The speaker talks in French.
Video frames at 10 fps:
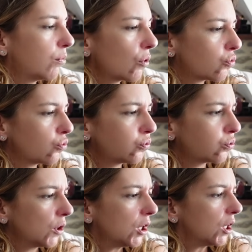beaucoup.
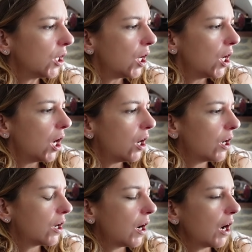
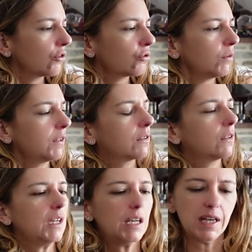ensuite,
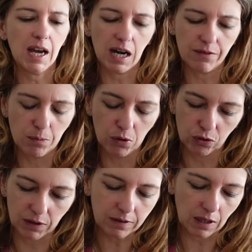Elia, elle avait
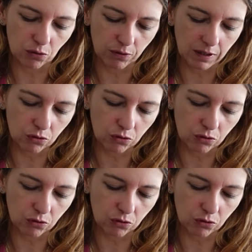besoin de ça, donc ça